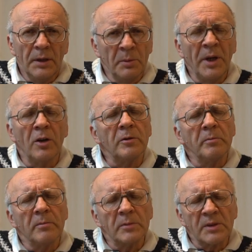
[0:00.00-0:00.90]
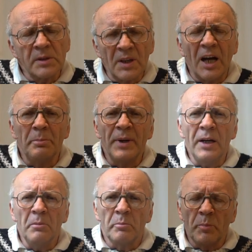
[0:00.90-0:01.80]
имеют
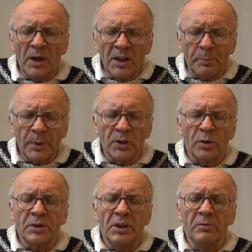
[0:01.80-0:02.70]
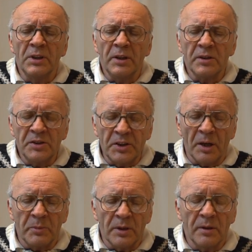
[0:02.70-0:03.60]
слабые, малопродуктивные
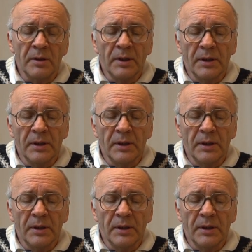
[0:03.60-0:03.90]
семьи.